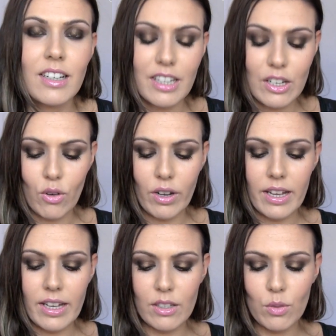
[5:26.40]
sino
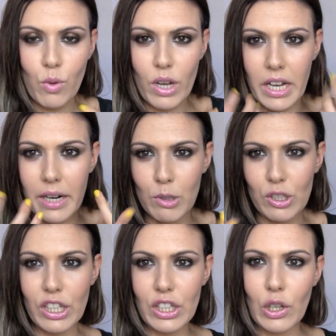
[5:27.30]
que es muy
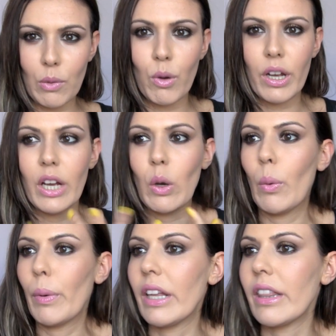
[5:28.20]
cremoceto, muy
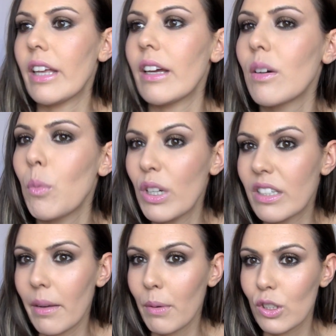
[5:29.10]
cubriente, muy
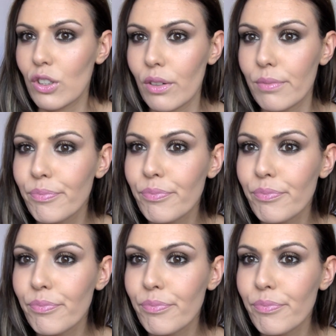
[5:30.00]
sabrosón.